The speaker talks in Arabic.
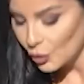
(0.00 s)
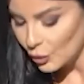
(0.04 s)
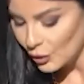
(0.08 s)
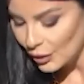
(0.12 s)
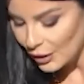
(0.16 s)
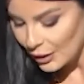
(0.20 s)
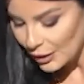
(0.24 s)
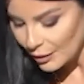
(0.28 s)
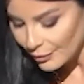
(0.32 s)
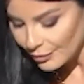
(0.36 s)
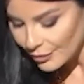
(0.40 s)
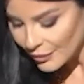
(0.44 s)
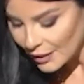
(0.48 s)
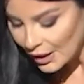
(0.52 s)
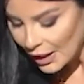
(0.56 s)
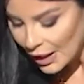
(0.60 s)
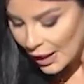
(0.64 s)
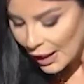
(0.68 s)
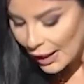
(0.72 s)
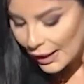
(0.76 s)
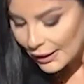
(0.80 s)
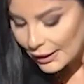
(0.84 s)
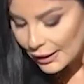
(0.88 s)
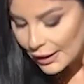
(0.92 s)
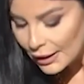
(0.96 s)
أوكي
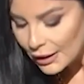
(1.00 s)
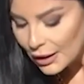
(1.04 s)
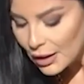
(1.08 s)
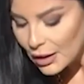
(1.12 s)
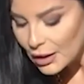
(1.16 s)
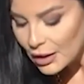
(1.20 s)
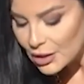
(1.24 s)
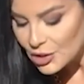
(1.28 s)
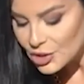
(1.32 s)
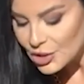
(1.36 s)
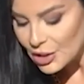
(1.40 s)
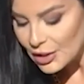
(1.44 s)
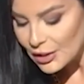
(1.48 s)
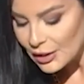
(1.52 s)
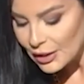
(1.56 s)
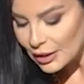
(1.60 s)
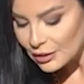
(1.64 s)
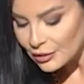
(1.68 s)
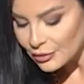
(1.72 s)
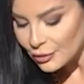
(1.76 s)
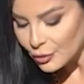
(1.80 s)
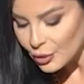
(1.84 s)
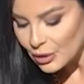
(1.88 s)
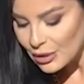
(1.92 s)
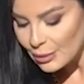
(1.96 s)
عن علاقة شركة
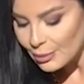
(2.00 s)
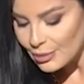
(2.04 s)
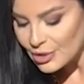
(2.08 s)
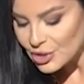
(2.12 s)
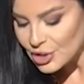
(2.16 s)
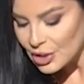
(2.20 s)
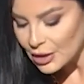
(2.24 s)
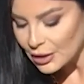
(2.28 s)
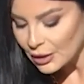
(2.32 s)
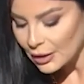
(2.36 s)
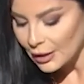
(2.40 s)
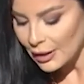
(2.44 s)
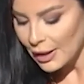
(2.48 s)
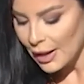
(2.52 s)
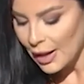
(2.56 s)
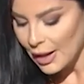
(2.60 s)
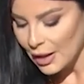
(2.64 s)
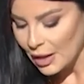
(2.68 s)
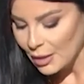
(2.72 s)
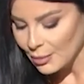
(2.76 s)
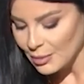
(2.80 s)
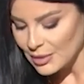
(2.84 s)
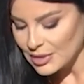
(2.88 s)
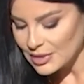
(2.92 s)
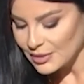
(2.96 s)
فوري بشقيق
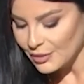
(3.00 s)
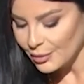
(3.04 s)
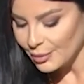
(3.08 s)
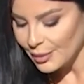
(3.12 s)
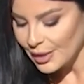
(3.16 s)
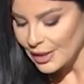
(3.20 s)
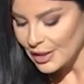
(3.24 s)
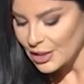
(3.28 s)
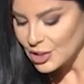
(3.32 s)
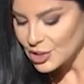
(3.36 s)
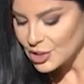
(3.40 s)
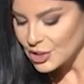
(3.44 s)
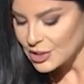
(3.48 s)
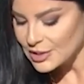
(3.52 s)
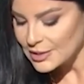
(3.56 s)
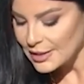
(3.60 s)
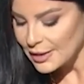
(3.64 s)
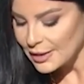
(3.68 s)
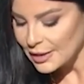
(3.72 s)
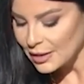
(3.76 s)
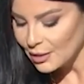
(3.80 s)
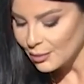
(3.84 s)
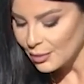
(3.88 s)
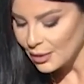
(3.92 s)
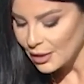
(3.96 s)
حاكم مصر بن الرجا
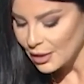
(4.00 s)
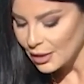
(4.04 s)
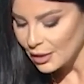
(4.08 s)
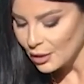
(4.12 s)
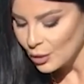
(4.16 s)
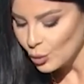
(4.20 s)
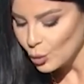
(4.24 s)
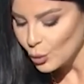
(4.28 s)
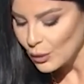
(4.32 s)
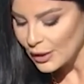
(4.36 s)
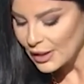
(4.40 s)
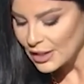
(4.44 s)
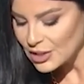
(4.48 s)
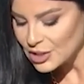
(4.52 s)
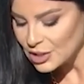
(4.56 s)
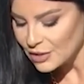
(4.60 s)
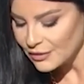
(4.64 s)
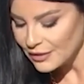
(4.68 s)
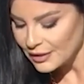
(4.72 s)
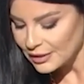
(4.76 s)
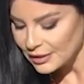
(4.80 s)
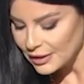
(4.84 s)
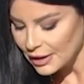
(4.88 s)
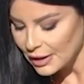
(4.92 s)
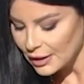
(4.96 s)
سلامة
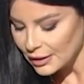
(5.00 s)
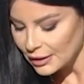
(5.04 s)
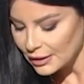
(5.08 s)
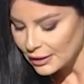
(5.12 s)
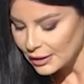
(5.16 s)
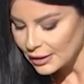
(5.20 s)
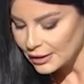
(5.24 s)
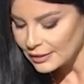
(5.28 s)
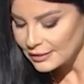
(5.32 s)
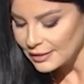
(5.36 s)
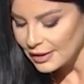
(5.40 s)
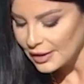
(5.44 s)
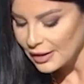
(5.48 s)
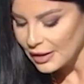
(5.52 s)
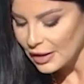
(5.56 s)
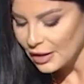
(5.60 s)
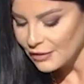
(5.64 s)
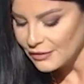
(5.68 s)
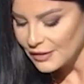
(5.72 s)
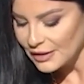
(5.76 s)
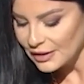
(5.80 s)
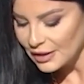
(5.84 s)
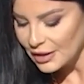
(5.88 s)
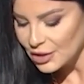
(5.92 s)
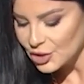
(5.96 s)
وكشف التحقيق تاريخ
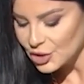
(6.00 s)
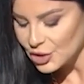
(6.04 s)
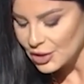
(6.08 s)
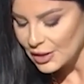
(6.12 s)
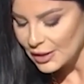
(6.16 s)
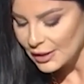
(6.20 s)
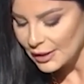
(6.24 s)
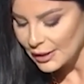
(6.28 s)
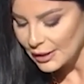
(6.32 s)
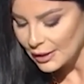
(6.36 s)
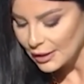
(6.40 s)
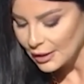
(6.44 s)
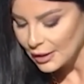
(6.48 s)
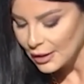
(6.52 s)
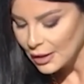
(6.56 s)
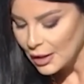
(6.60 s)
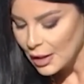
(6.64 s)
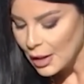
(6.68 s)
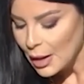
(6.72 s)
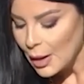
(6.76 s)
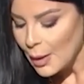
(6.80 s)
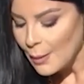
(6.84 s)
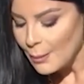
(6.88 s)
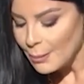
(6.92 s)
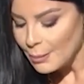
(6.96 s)
فتح الشركة
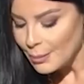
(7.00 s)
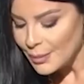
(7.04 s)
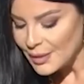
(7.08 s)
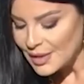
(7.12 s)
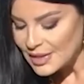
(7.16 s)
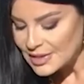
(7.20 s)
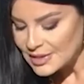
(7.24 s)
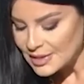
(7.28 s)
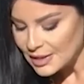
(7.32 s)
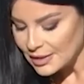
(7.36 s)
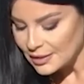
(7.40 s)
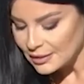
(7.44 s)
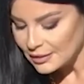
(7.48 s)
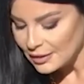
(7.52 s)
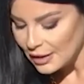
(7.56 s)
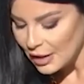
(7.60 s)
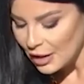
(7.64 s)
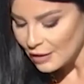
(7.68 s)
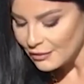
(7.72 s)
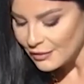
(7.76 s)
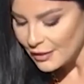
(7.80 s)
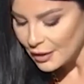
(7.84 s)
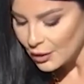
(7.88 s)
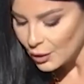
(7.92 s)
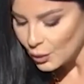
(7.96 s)
بسنة
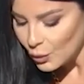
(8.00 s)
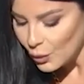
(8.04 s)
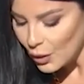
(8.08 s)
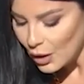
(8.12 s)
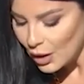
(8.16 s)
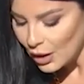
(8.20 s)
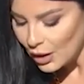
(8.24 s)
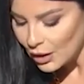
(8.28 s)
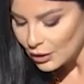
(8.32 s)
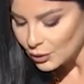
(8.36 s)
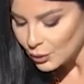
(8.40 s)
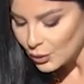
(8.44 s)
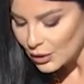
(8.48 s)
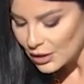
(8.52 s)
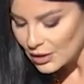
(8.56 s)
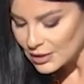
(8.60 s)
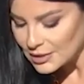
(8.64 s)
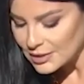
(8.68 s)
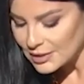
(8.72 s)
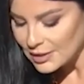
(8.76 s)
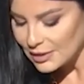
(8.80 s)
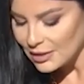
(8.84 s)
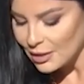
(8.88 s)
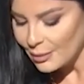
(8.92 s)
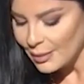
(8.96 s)
2001
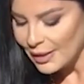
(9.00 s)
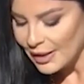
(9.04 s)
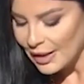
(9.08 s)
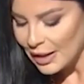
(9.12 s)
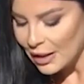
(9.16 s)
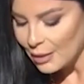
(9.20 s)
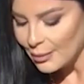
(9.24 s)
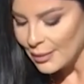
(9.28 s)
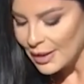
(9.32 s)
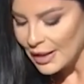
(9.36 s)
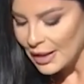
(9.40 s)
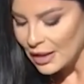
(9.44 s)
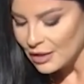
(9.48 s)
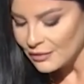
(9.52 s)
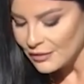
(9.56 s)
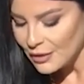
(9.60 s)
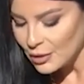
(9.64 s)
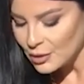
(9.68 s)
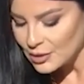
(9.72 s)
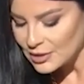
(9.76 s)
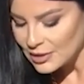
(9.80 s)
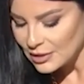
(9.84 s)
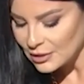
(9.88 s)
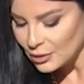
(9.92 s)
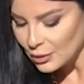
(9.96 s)
ورصيدة بين عامي
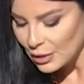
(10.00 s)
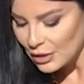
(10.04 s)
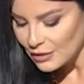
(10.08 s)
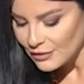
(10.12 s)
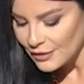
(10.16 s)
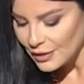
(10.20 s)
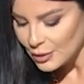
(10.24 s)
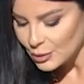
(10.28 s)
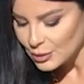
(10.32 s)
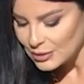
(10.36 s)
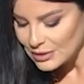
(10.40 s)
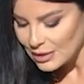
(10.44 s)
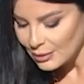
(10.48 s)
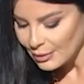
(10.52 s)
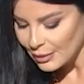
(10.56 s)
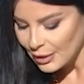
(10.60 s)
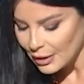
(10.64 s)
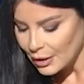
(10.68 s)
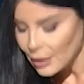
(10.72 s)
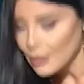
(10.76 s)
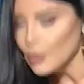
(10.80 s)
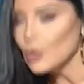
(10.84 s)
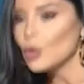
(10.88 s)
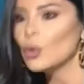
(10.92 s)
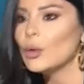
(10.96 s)
2006 و2007
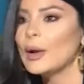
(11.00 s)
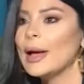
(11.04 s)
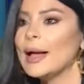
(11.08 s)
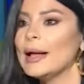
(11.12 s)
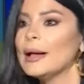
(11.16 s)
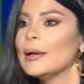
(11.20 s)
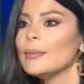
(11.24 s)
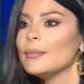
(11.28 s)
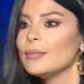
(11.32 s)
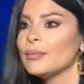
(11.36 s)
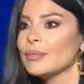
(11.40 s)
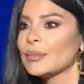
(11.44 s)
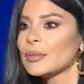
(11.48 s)
وه... ترجع